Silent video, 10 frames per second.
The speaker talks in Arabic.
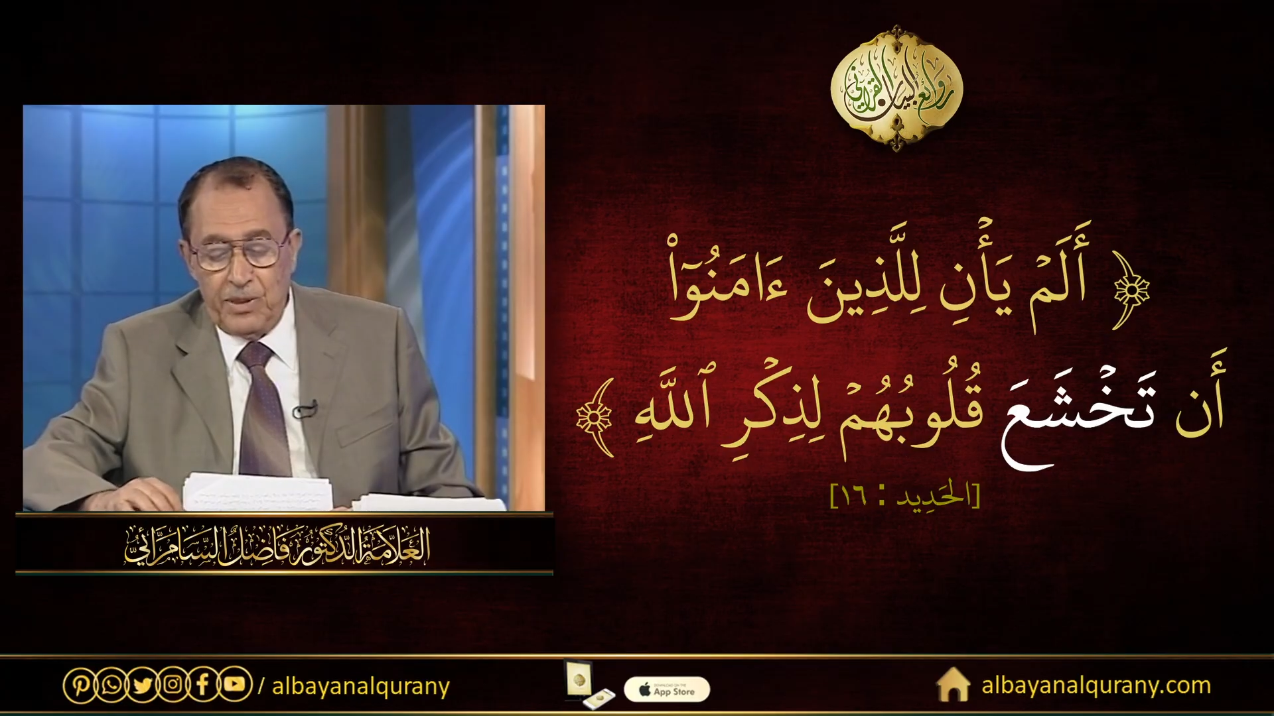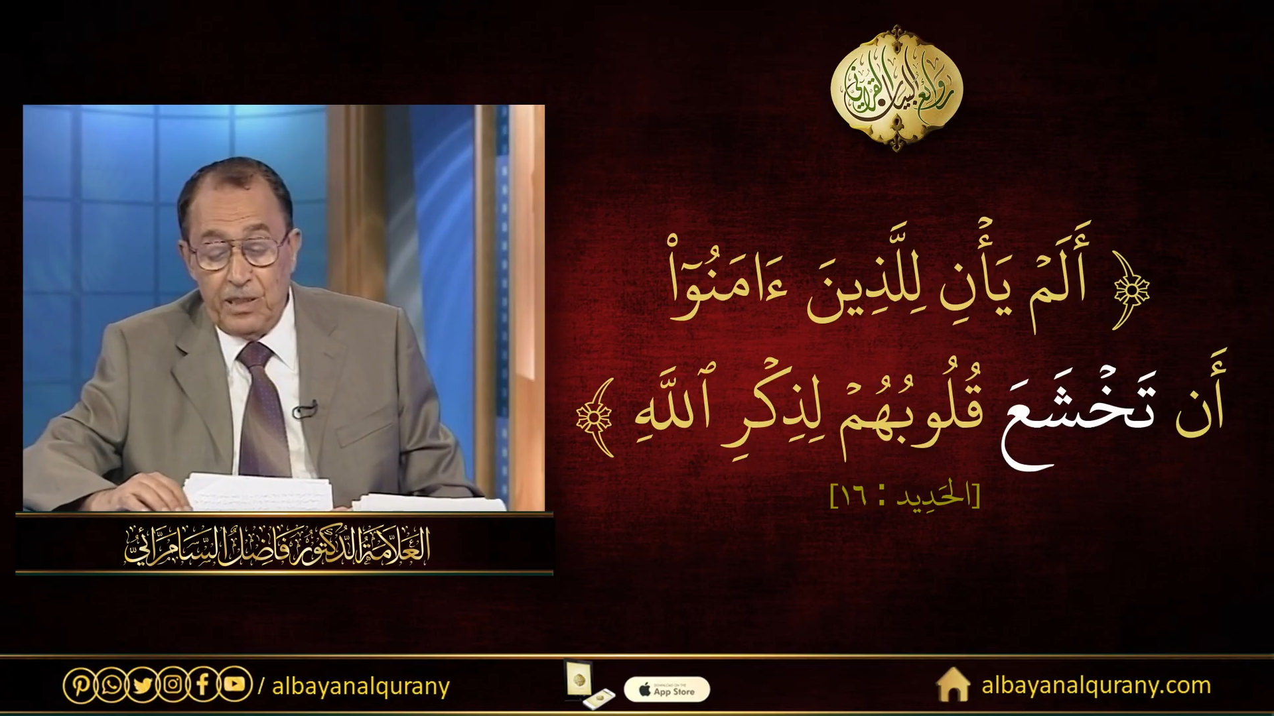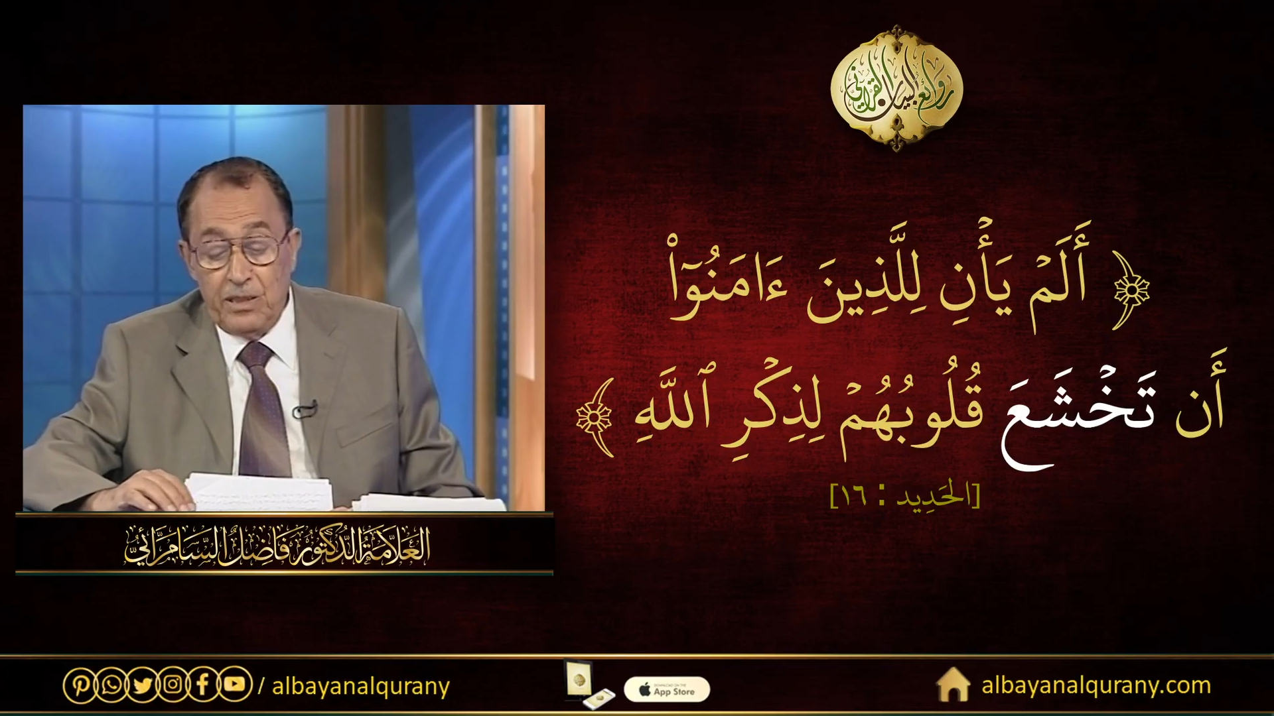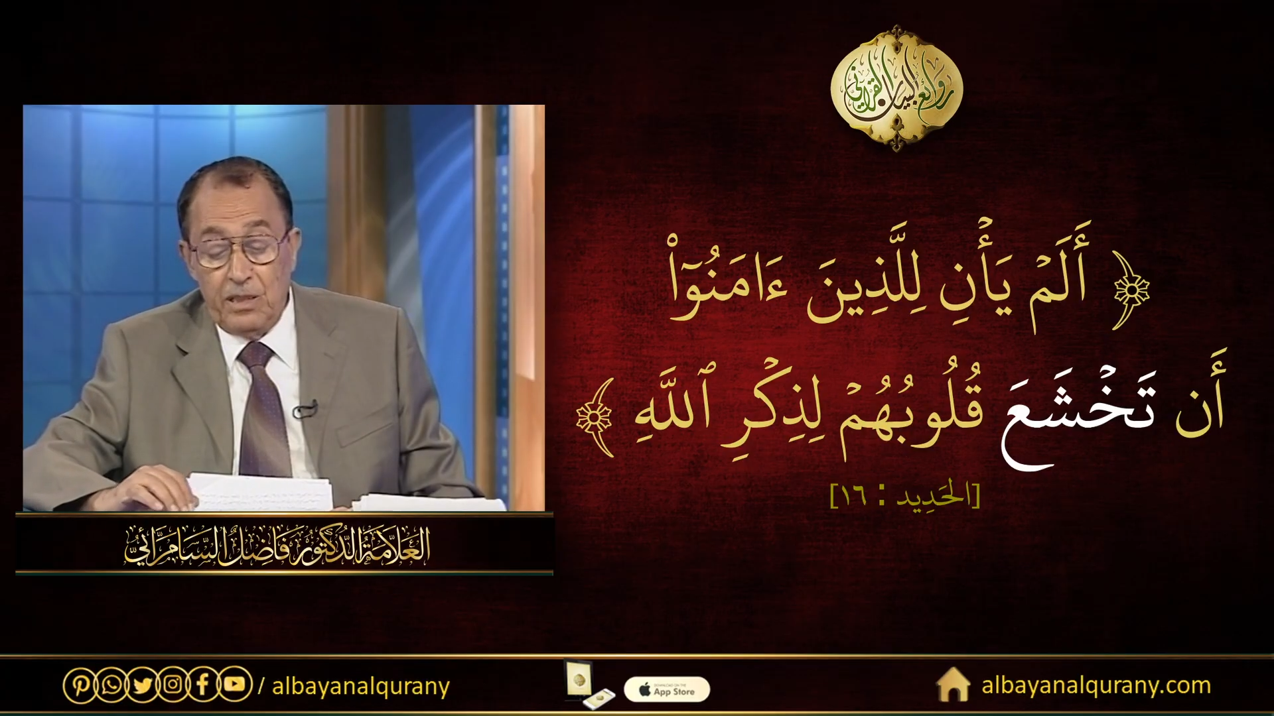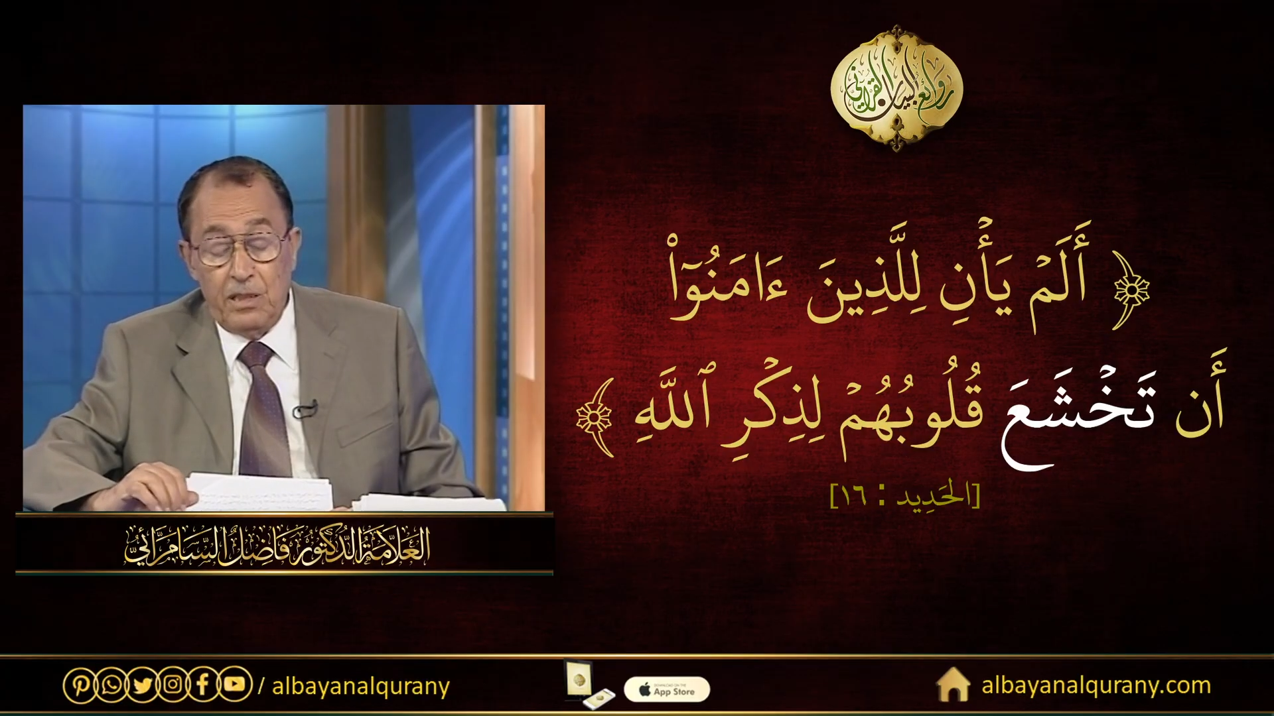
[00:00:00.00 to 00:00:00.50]

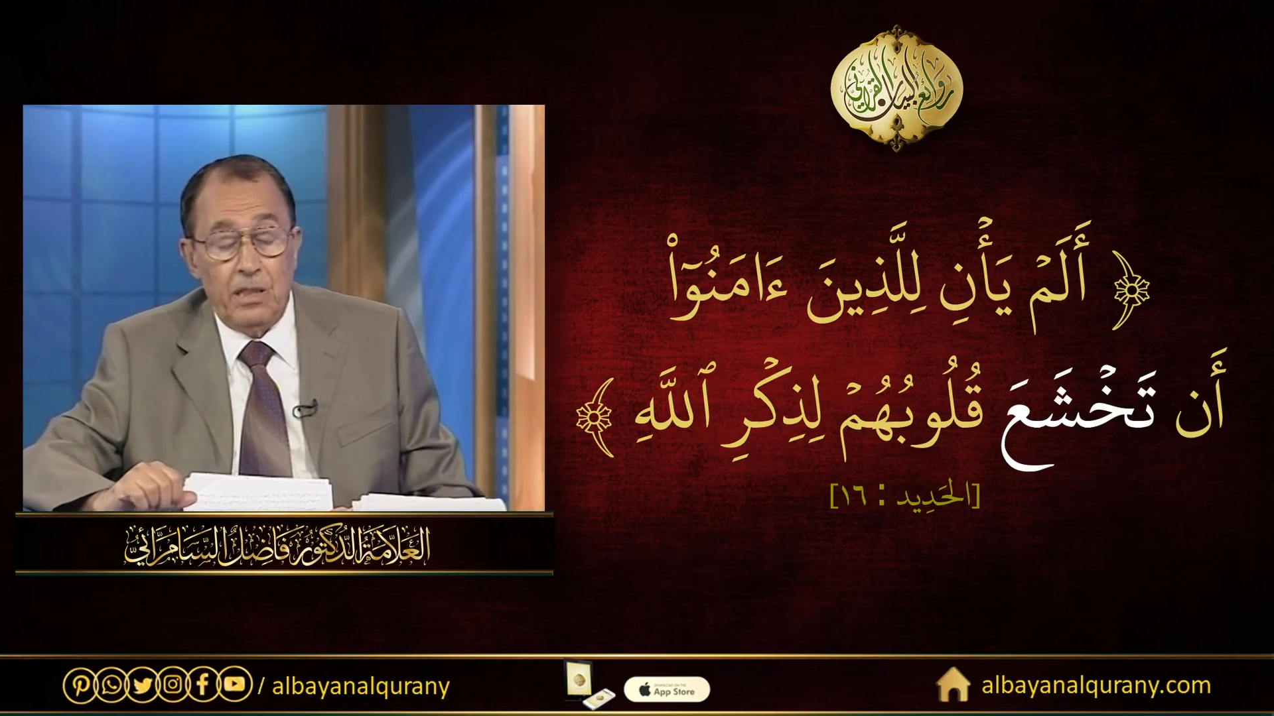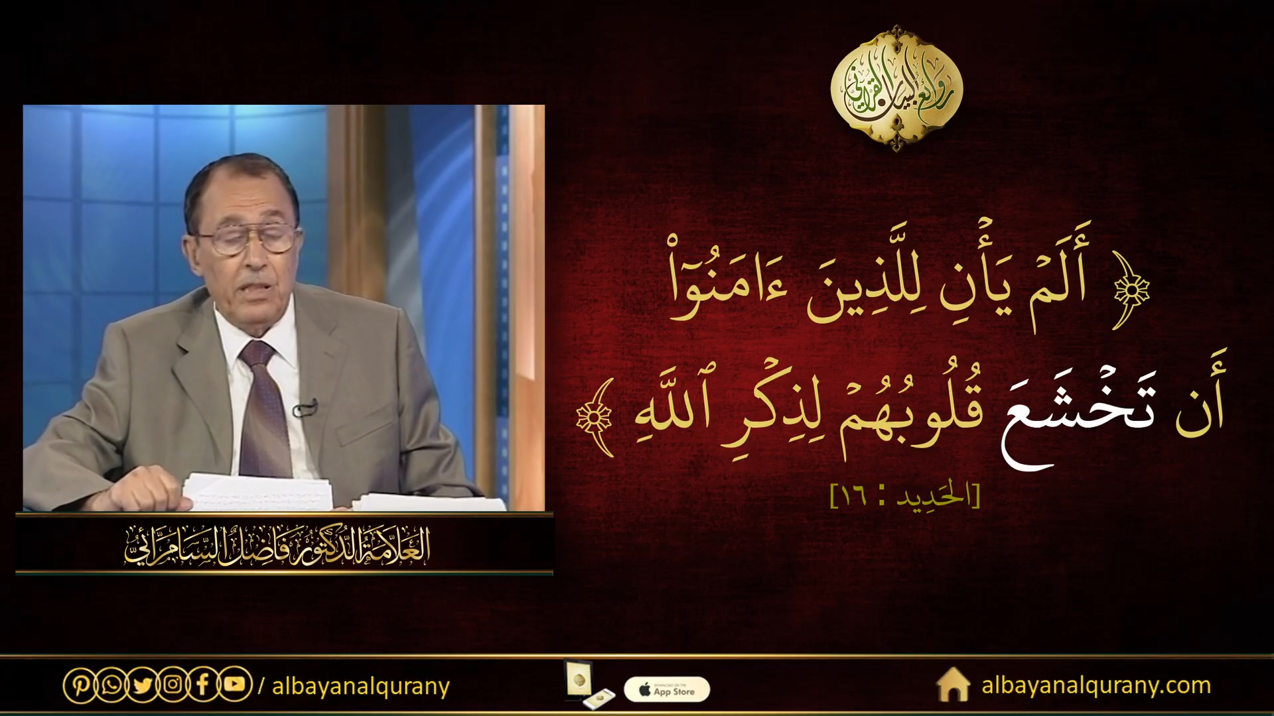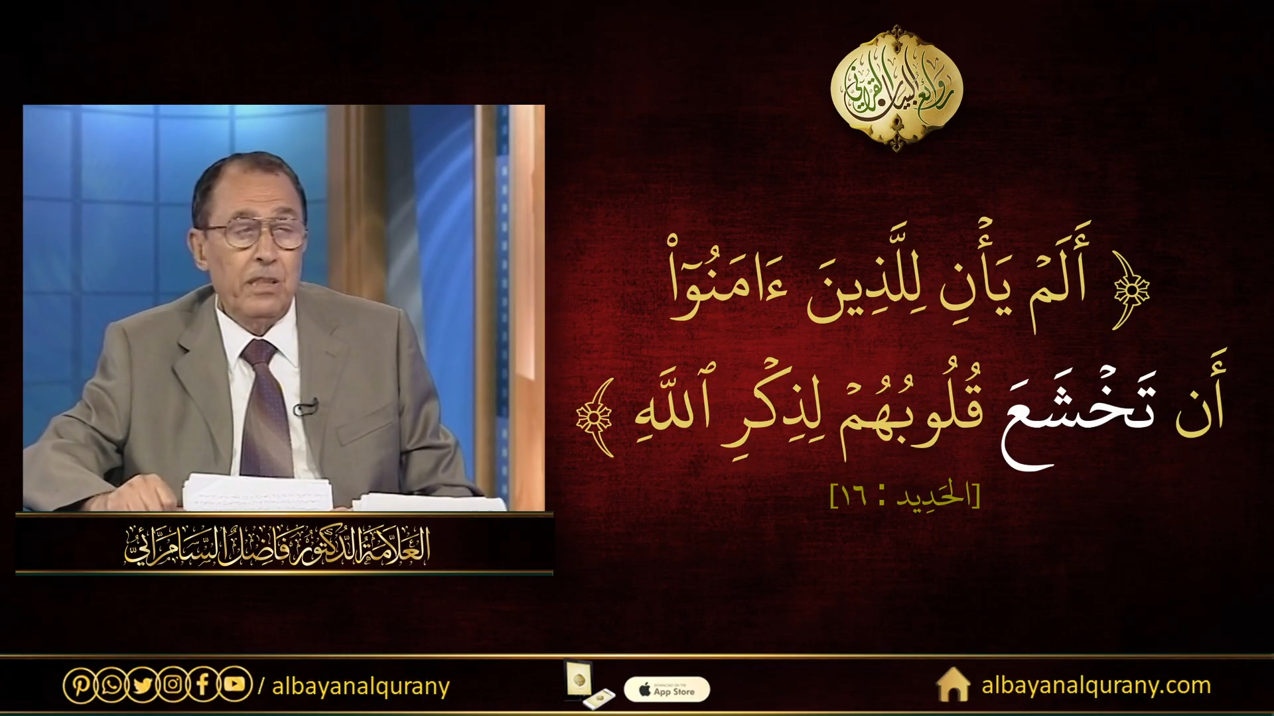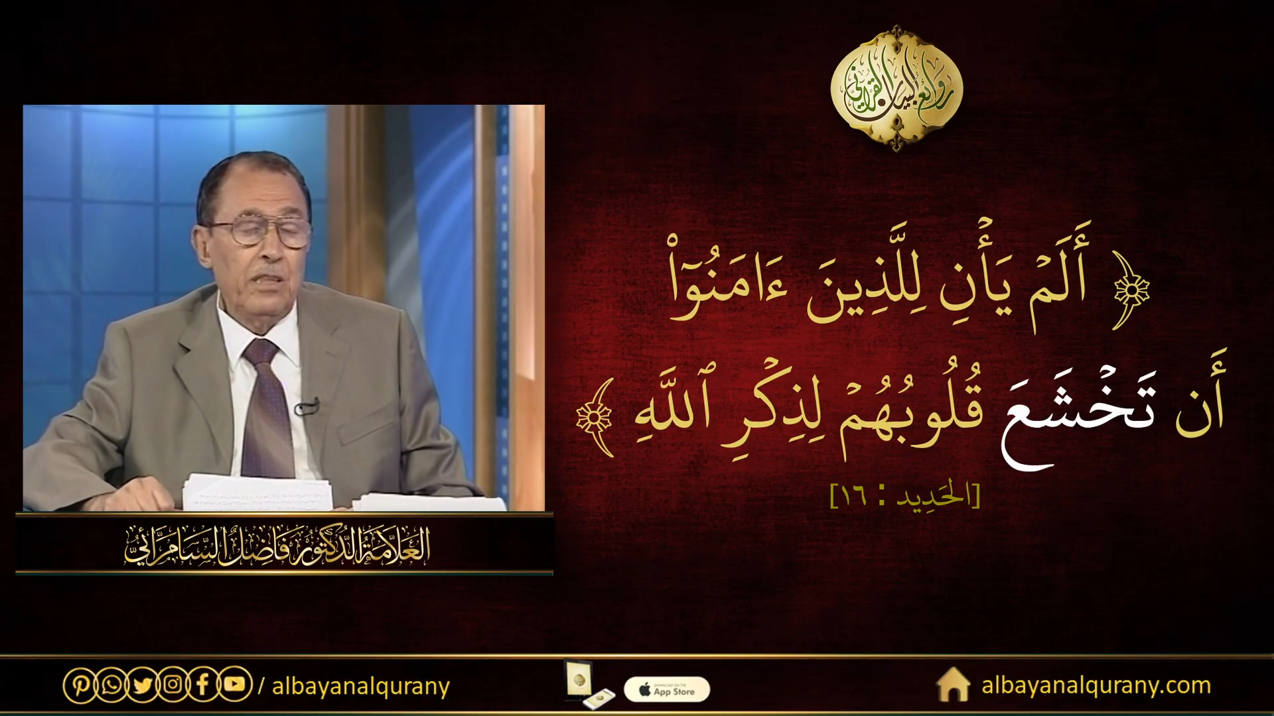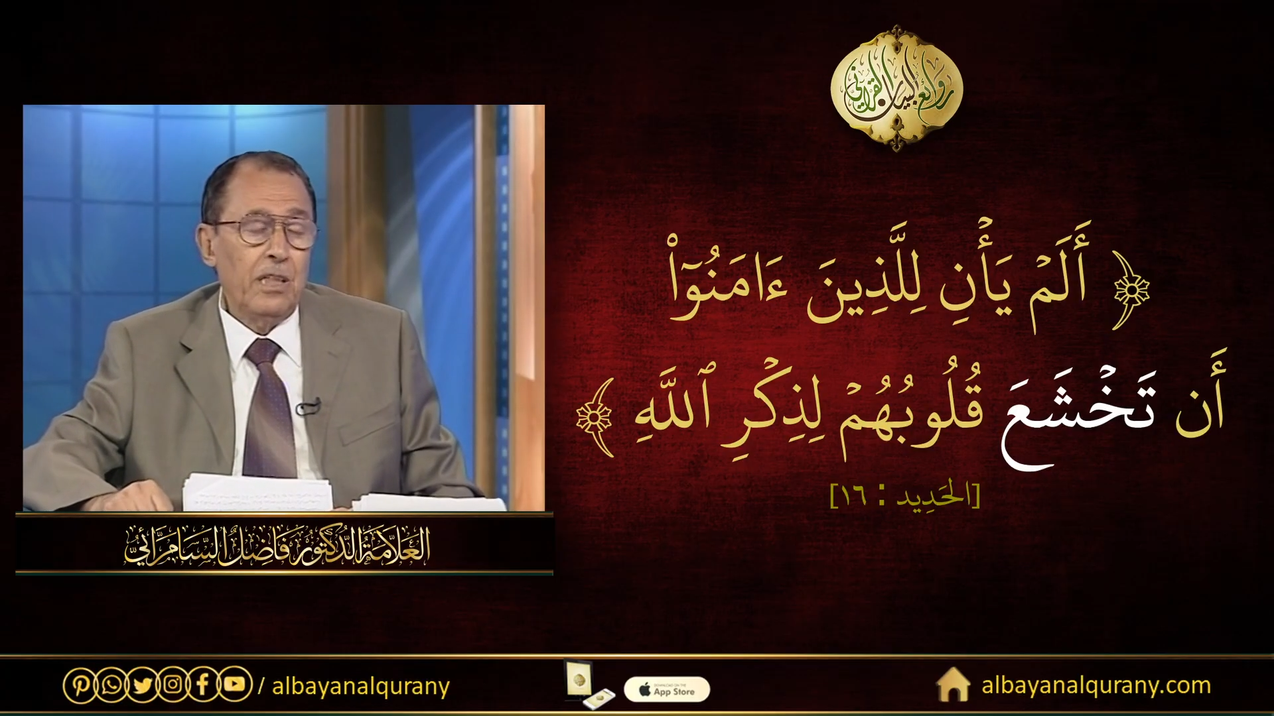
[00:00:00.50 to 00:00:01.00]
يأن
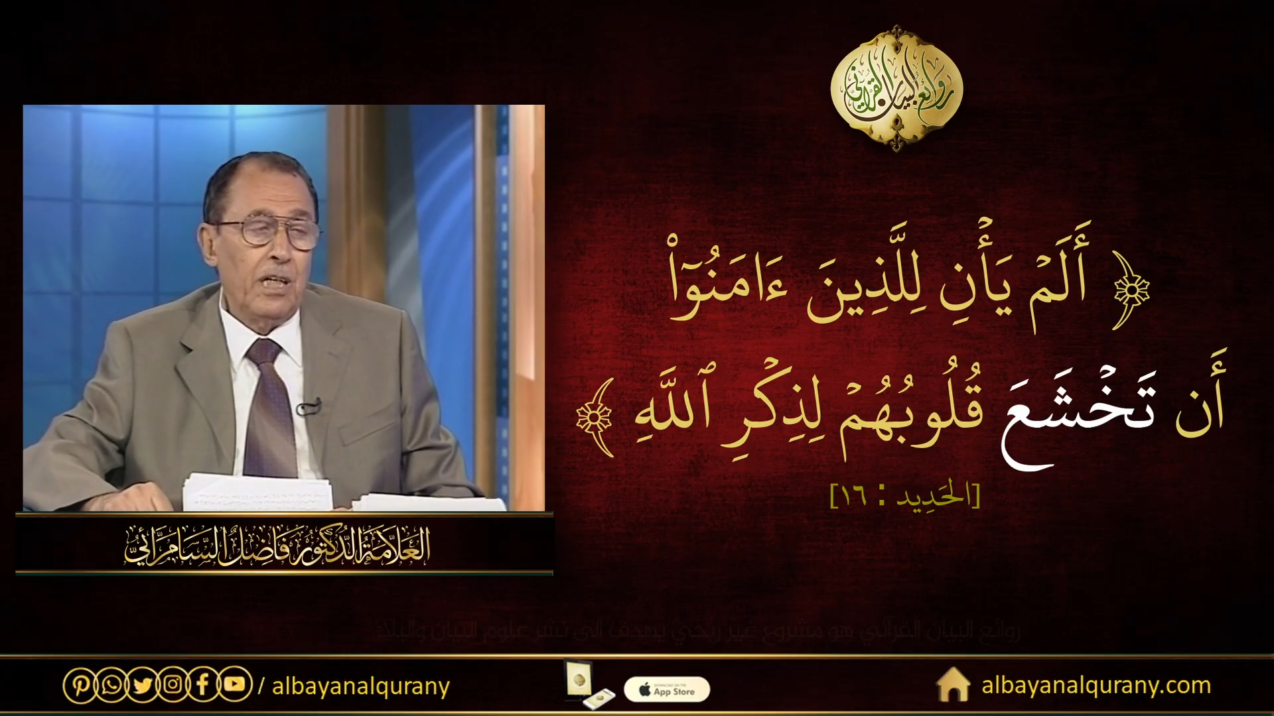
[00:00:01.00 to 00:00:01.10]
للذين